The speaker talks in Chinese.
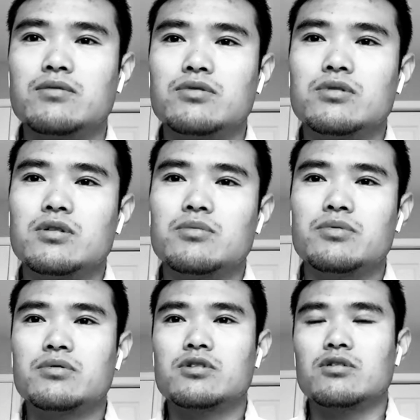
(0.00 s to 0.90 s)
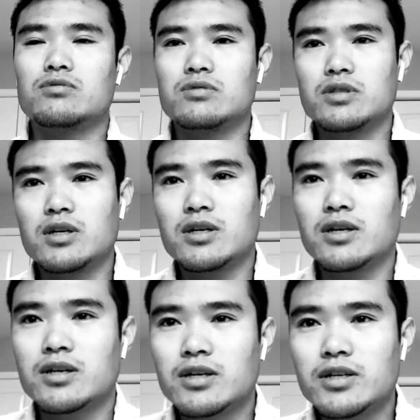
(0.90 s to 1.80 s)
我觉得不用找中介也
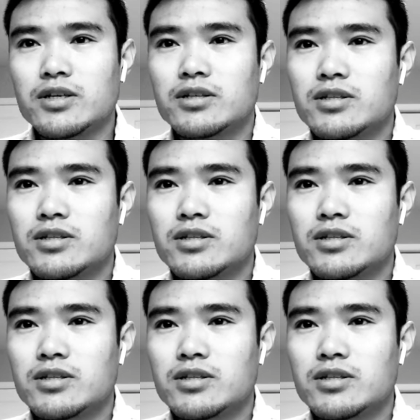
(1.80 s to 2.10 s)
可以，